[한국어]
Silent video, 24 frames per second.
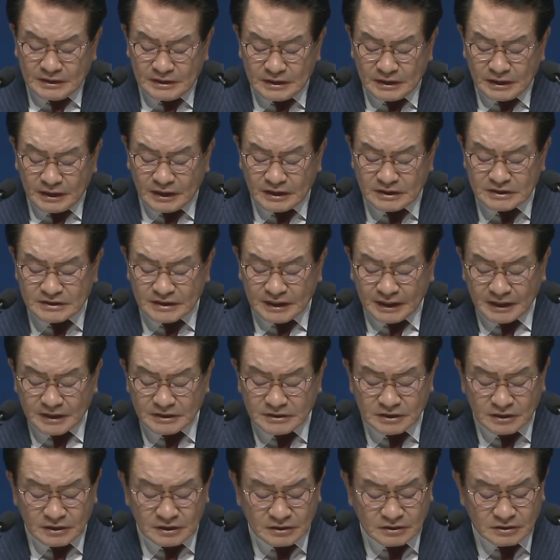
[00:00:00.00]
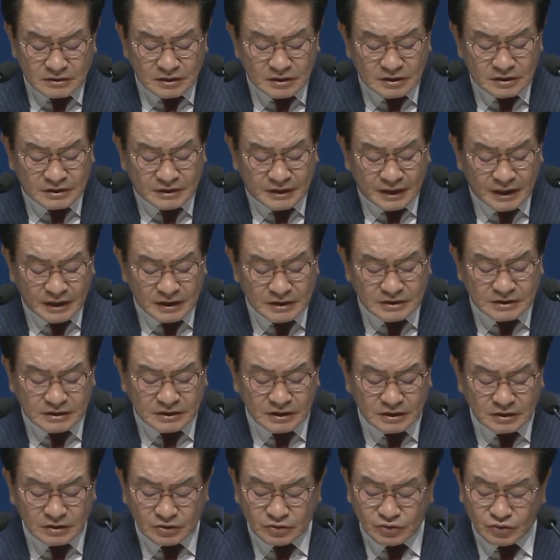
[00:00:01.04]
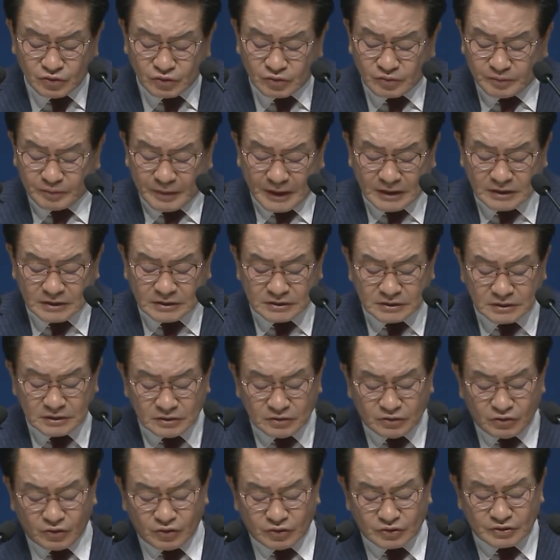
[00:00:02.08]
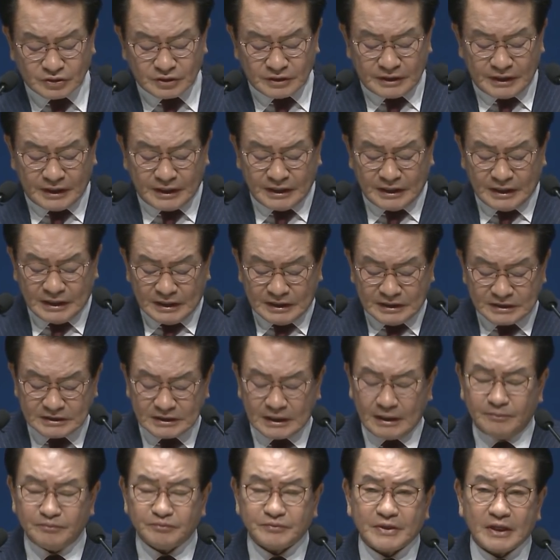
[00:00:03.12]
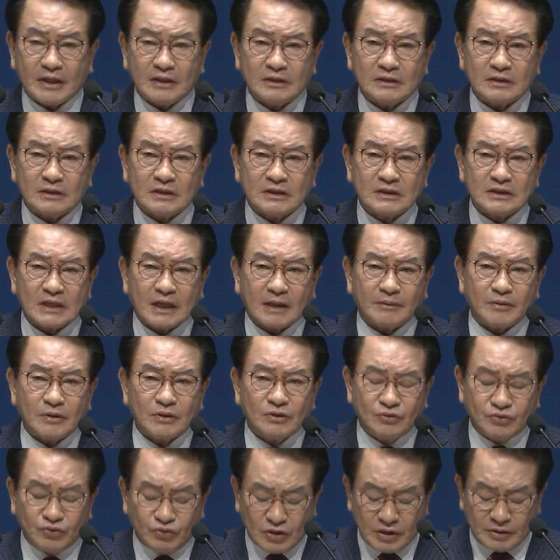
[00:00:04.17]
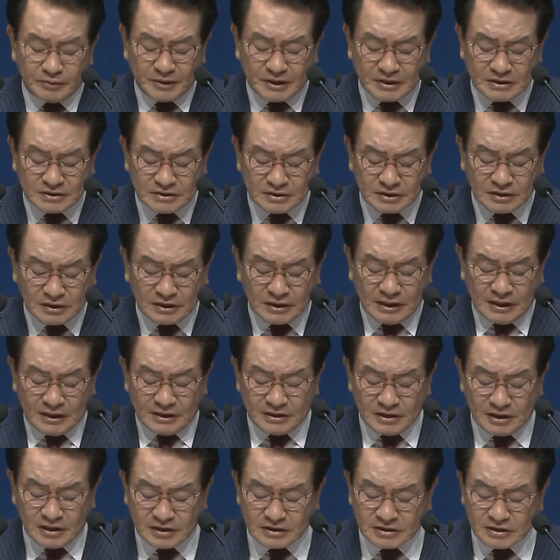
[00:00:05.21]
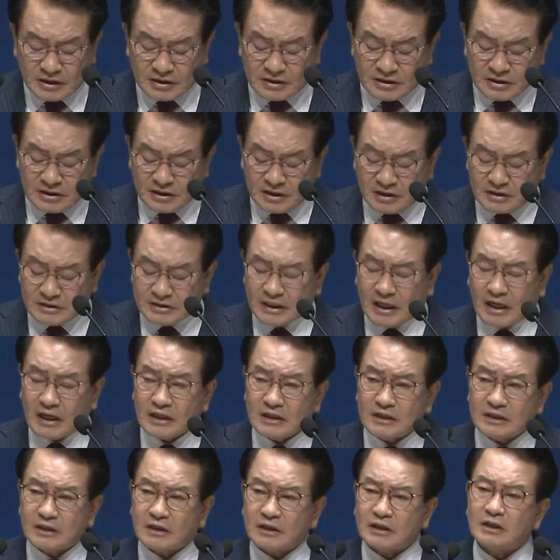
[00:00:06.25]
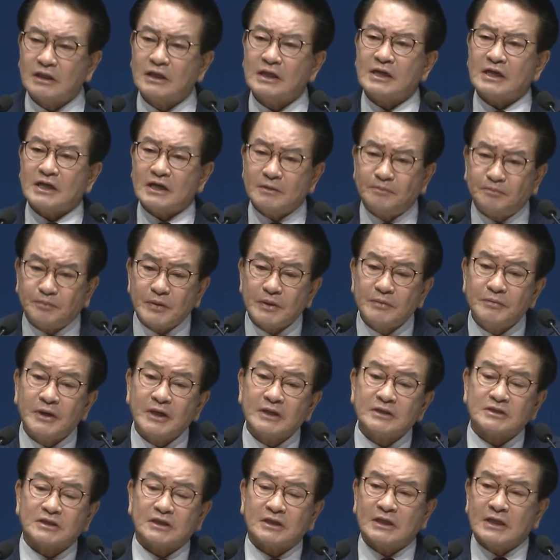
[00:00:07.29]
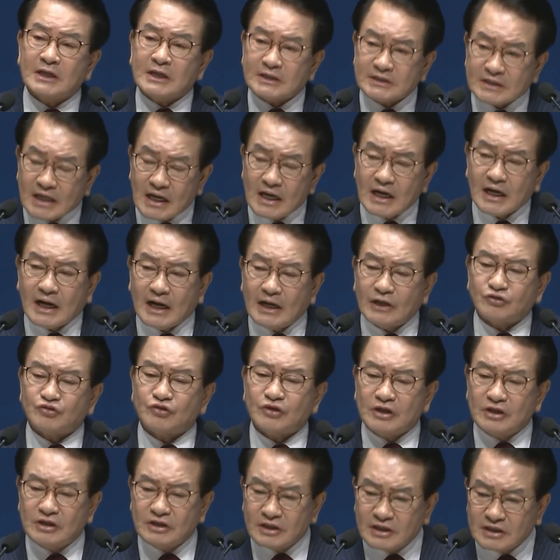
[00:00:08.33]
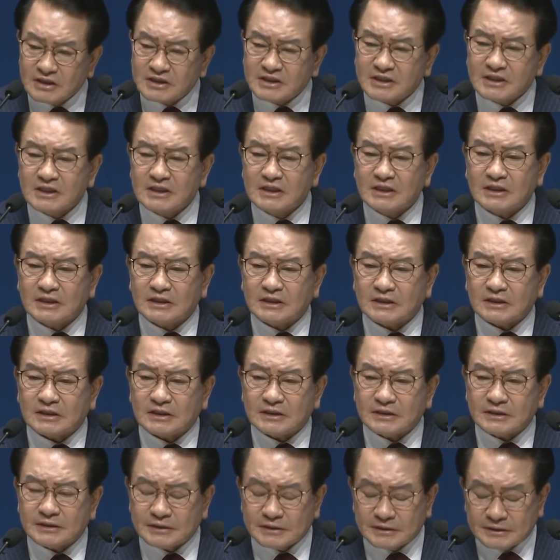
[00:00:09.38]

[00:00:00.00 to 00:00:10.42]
이 현장에서 어떻게 천국 백성으로서의 참된 응답을 누리면서 영적 영향력을 입히면서 살아갈 수 있는지